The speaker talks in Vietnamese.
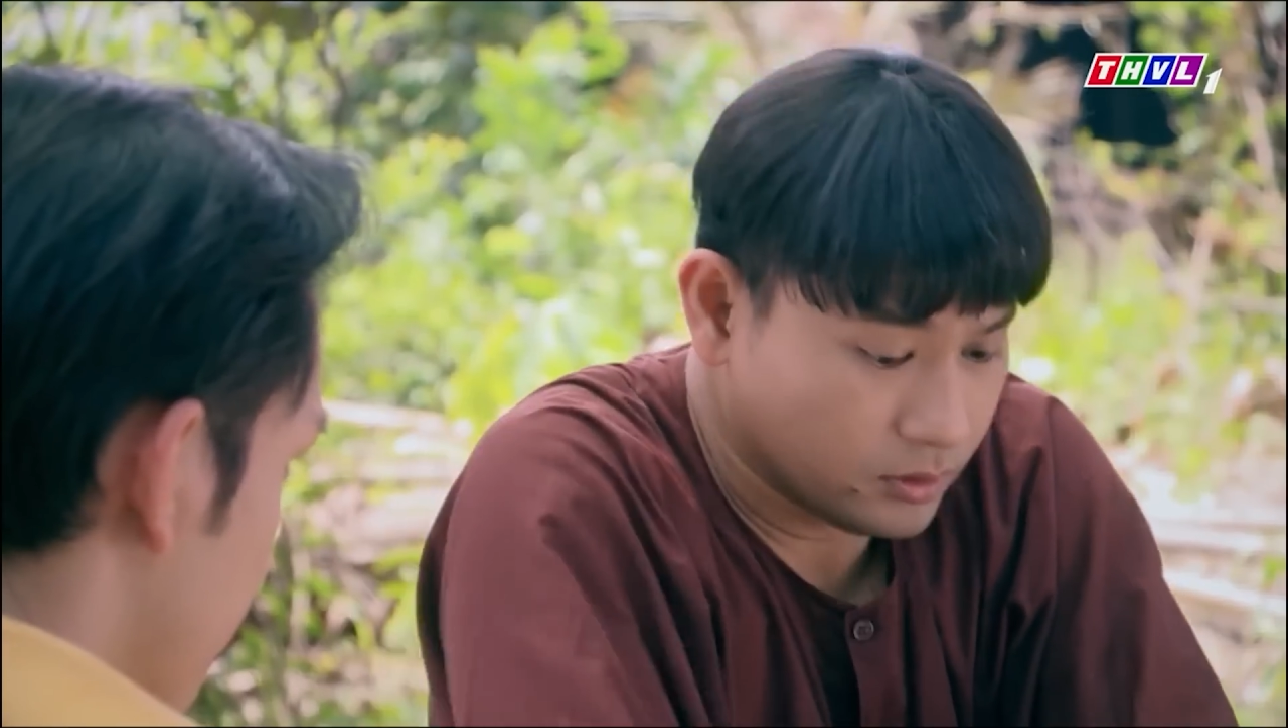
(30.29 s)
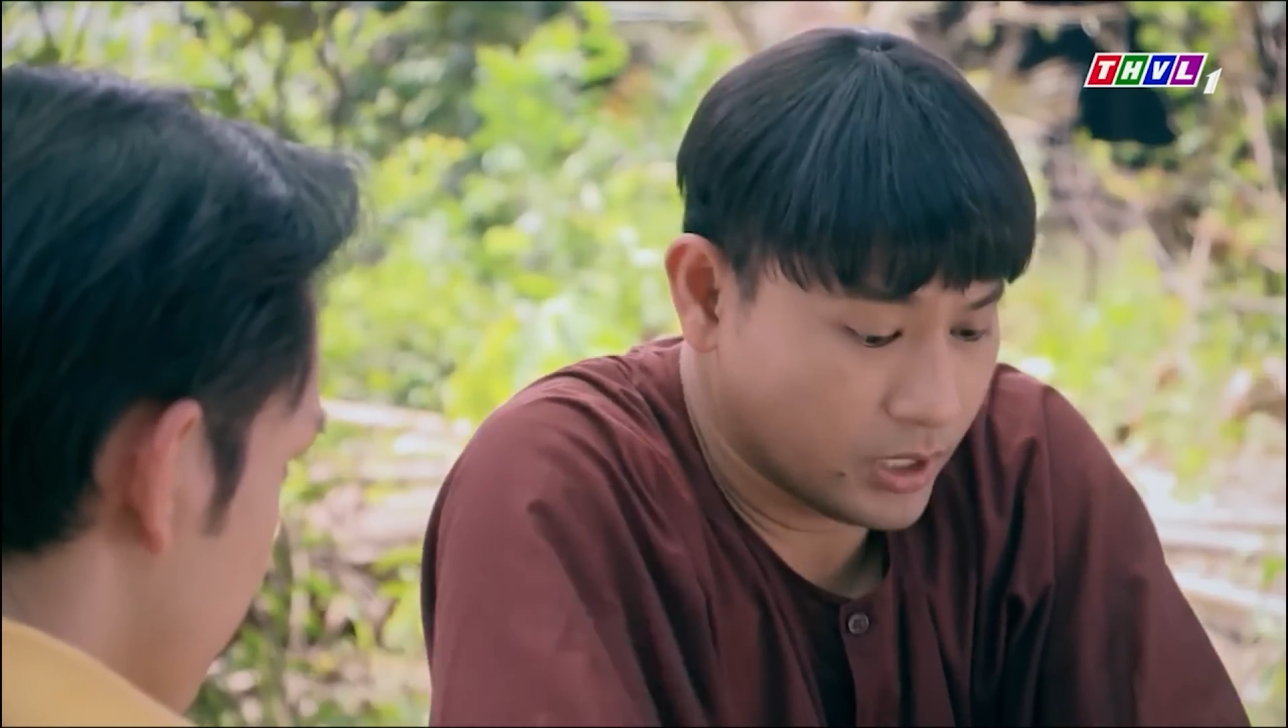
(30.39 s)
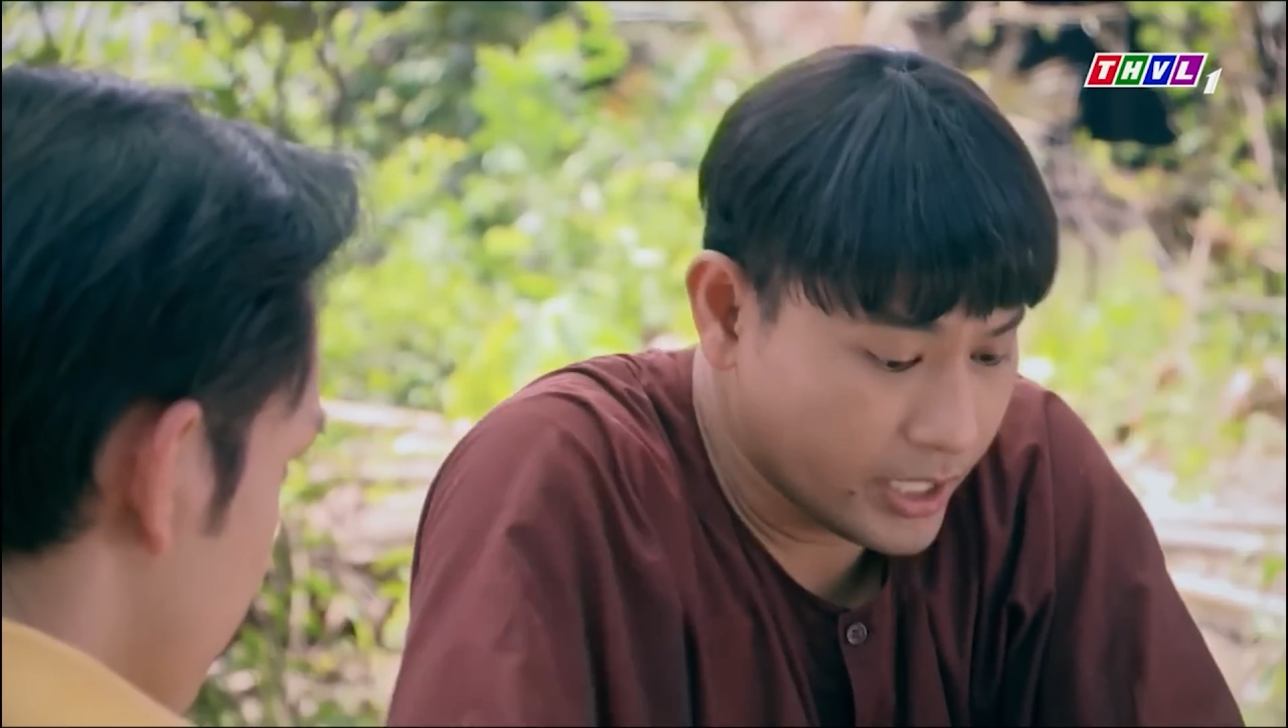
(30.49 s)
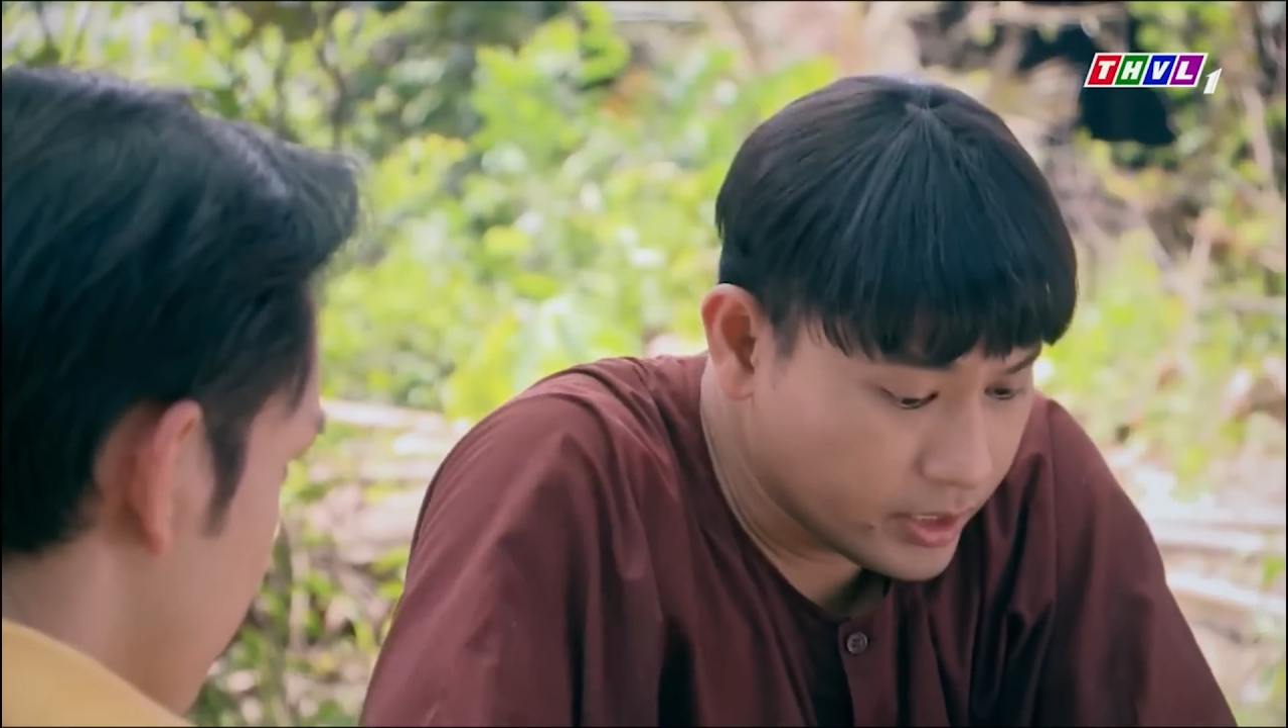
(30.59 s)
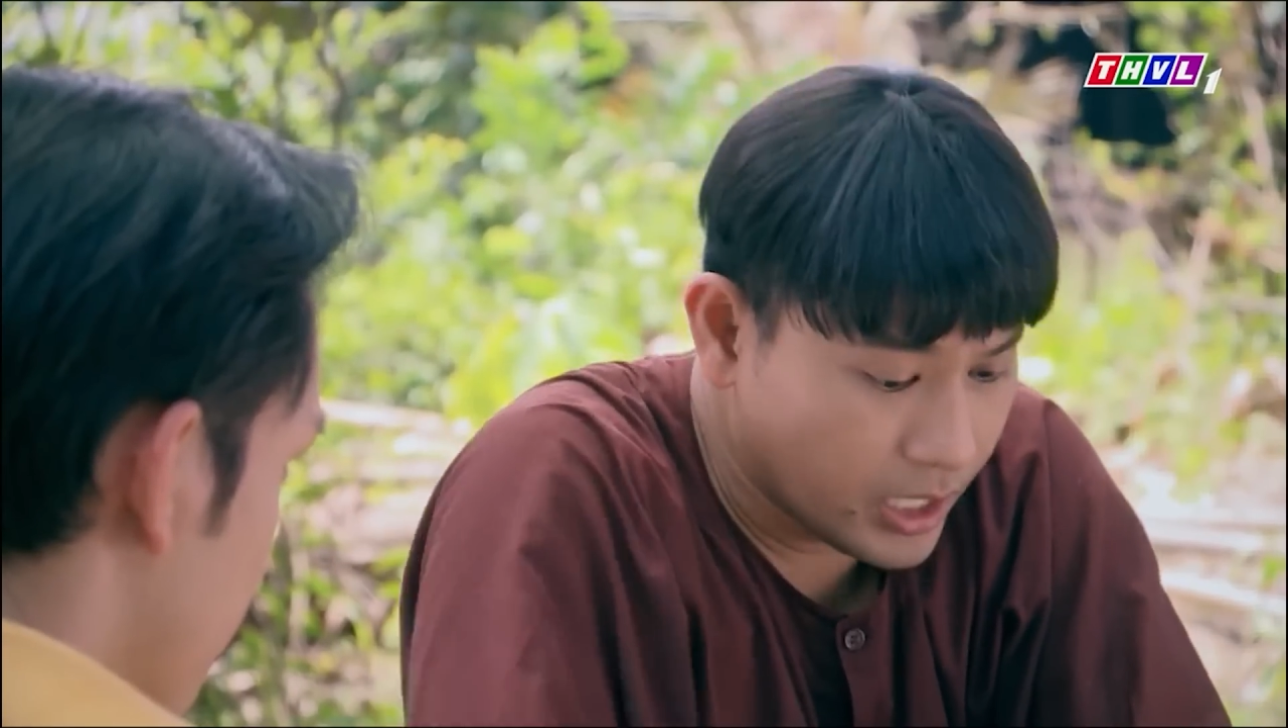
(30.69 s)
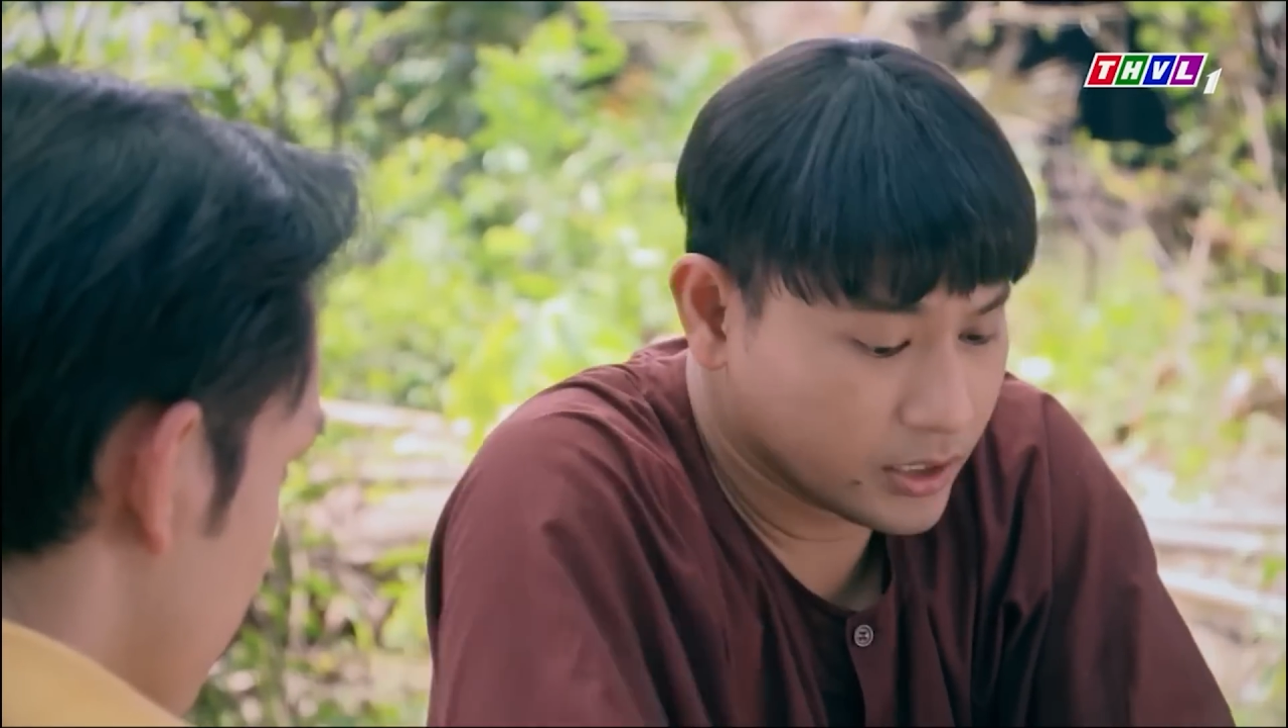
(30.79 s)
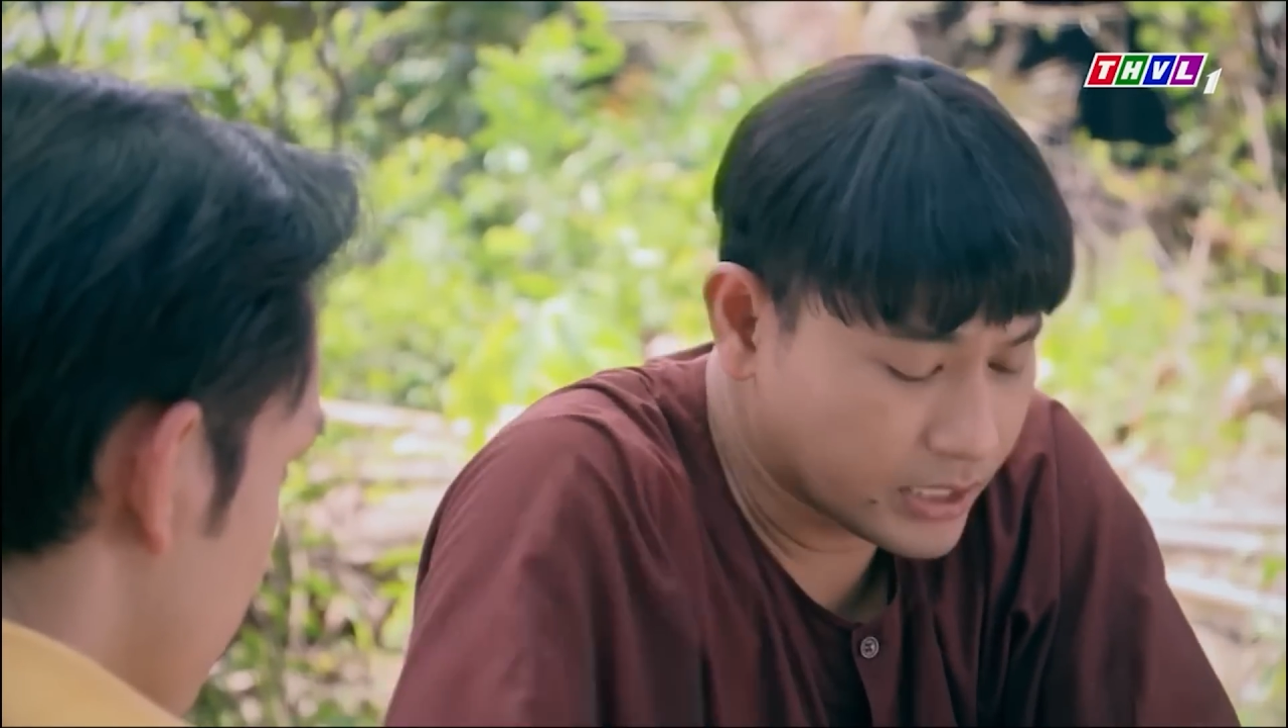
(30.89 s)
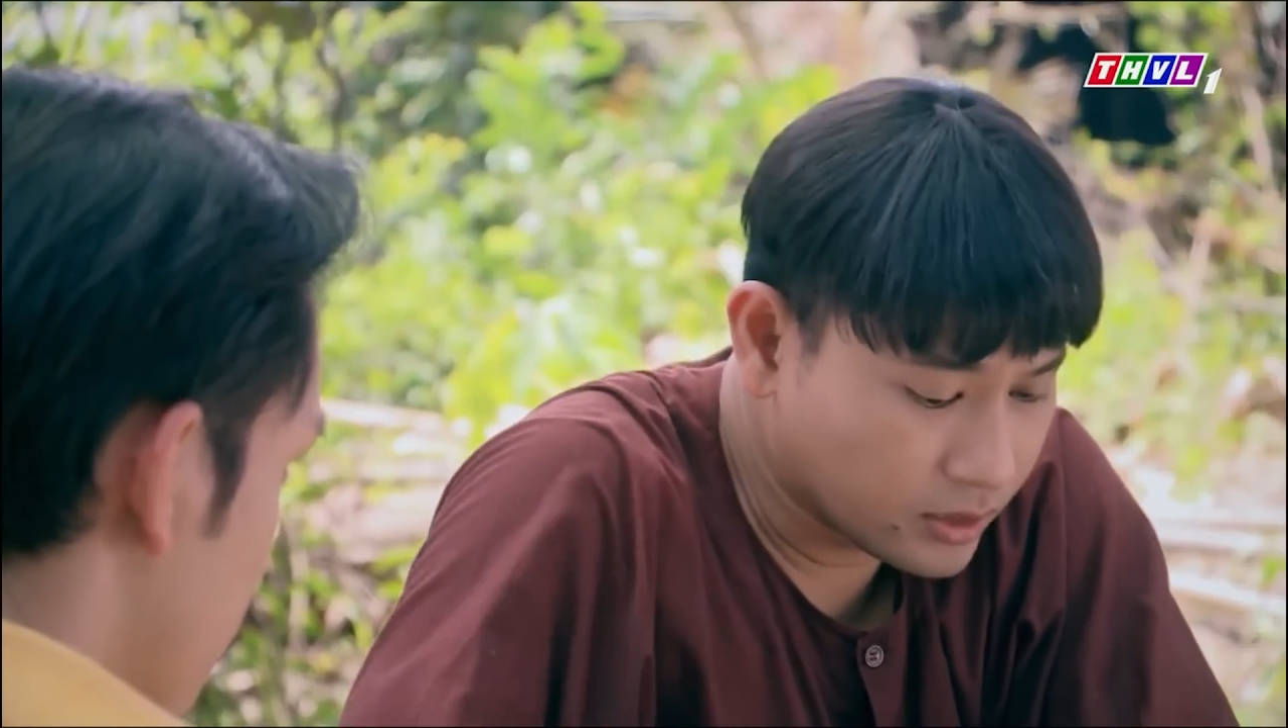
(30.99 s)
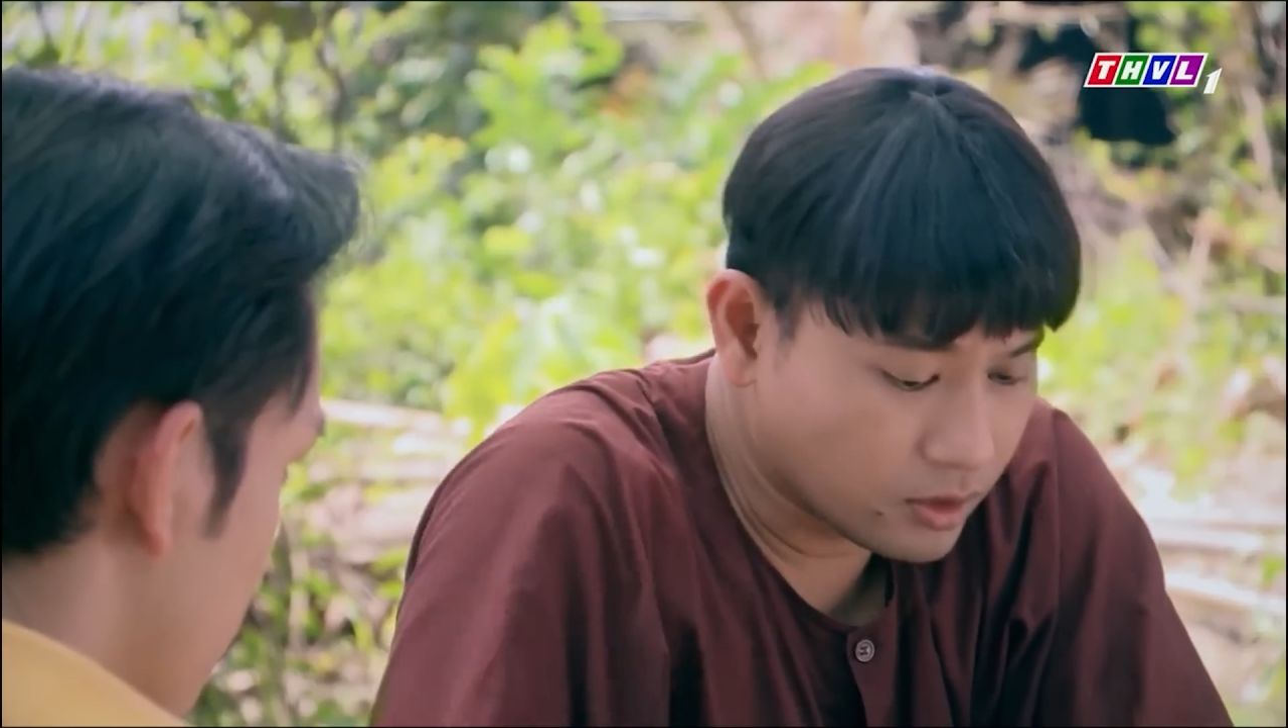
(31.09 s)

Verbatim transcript: lấy vợ sanh